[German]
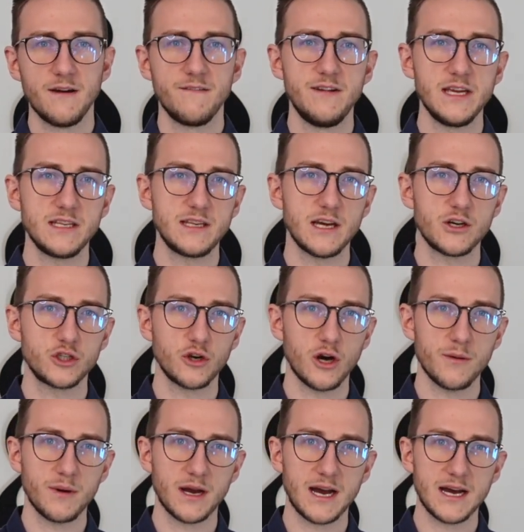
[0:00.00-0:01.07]
Weg der
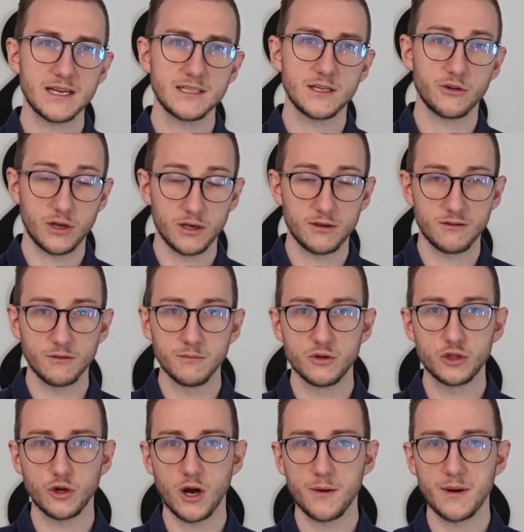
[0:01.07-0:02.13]
Steuerberater oder zum
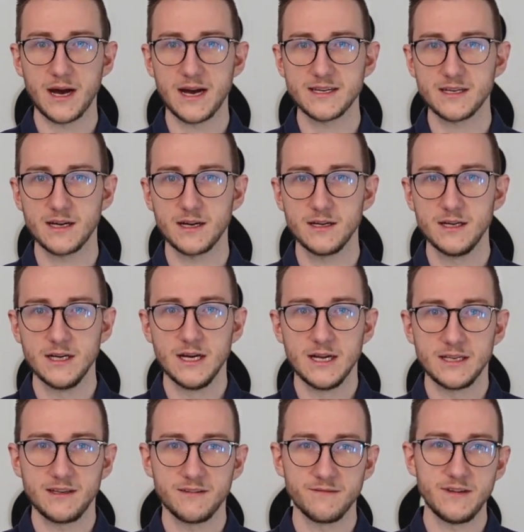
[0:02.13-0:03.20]
Steuerberater
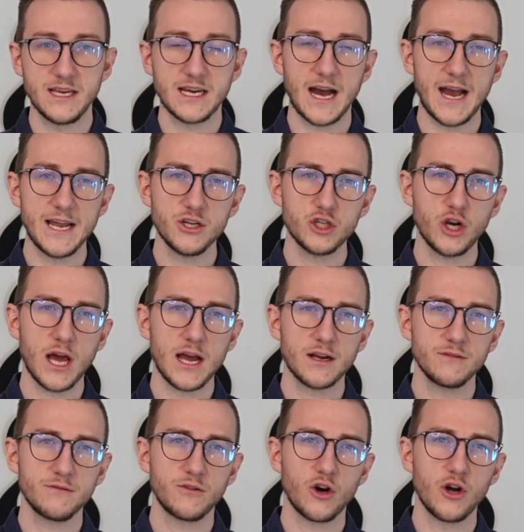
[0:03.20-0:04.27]
diesen Weg
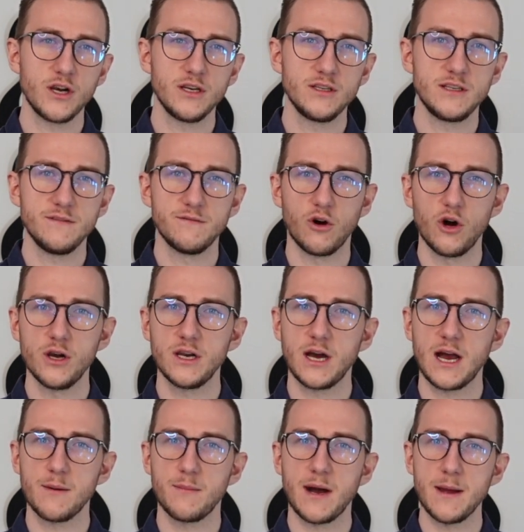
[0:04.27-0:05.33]
einschlagen wollen, die wollen
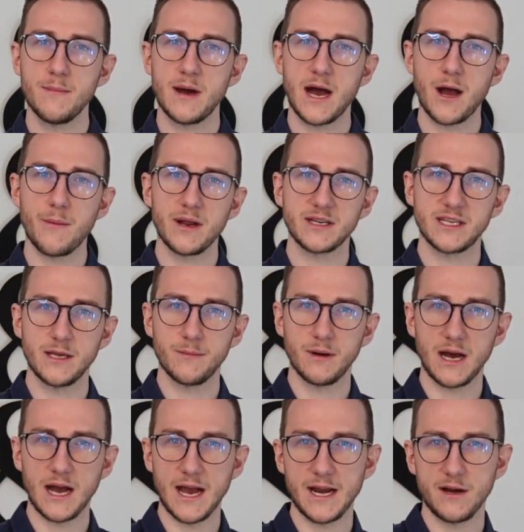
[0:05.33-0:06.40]
beim
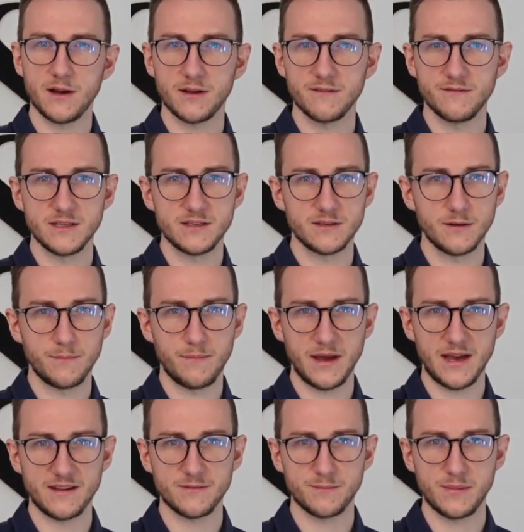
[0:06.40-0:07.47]
Arbeitgeber eine gewisse
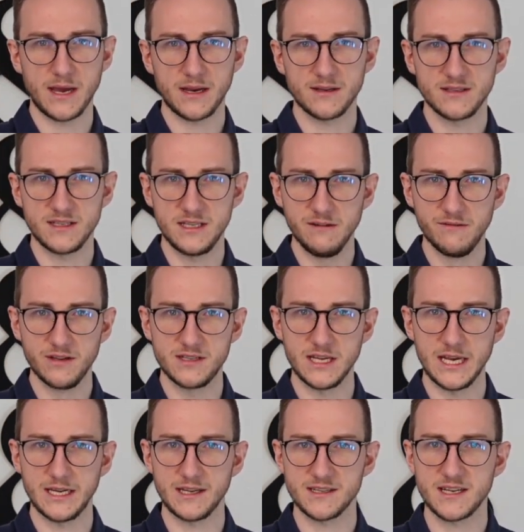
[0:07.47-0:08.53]
Perspektive
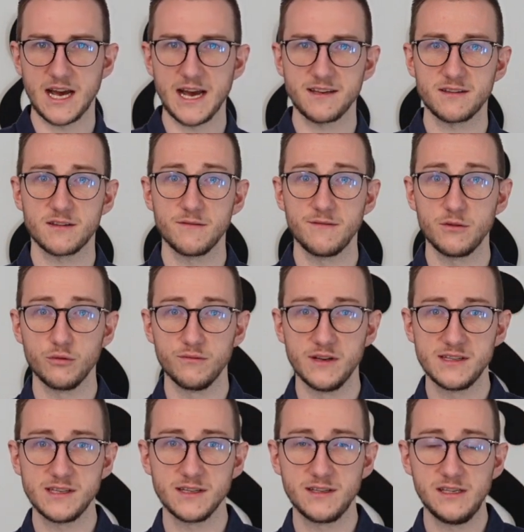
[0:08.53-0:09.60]
sehen. Das heißt, du
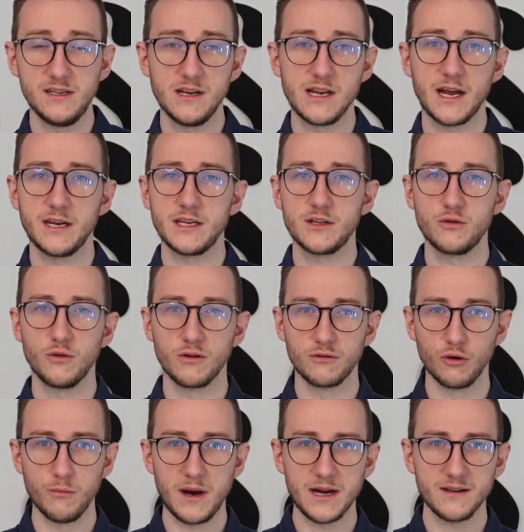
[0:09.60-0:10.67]
willst den Titel ja nicht nur
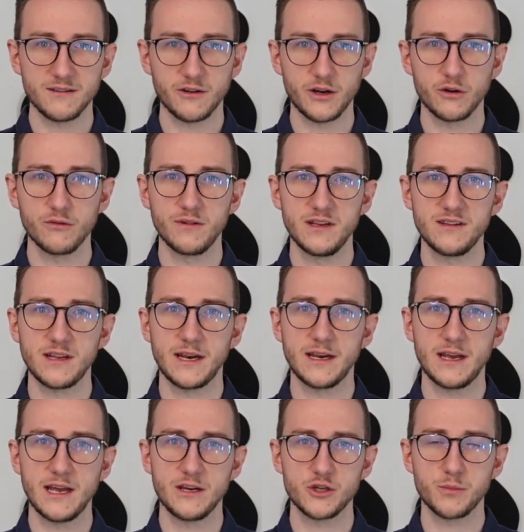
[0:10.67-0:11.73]
so machen, sondern du willst dann
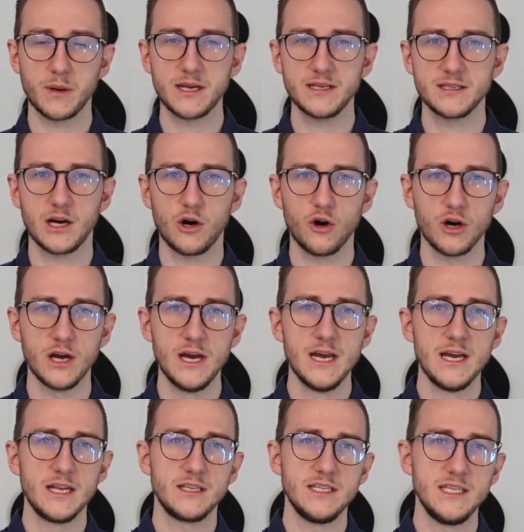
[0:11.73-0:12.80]
entsprechend auch
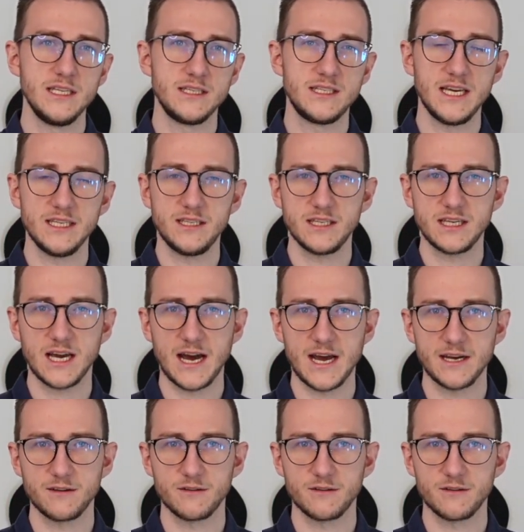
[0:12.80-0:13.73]
die Tätigkeit